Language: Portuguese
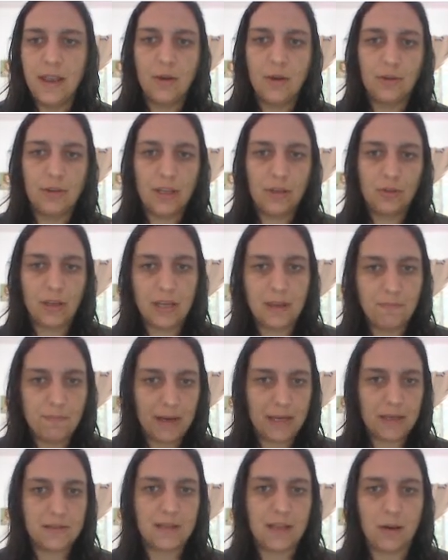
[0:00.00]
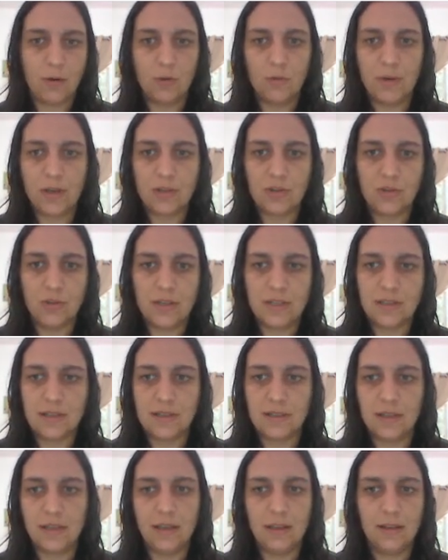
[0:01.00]
Eu tento aqui passar algumas
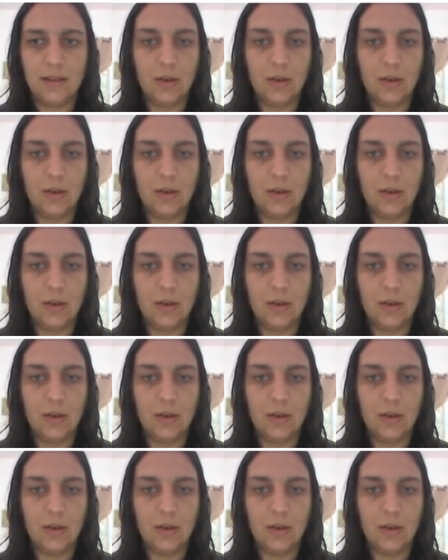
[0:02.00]
coisas que